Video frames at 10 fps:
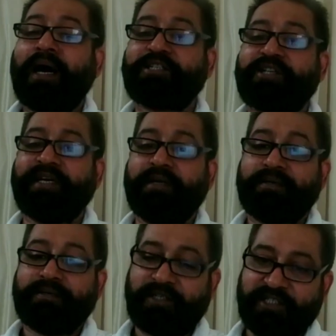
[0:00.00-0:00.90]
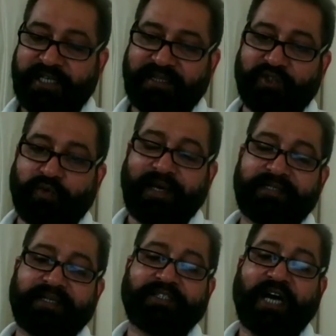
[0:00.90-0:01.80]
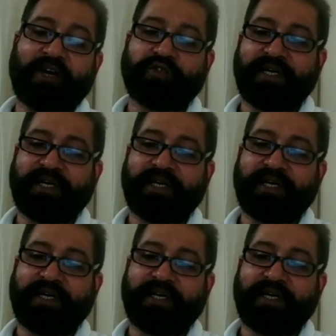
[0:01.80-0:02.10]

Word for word: अश्विनी नक्षत्र जो है इसके चारों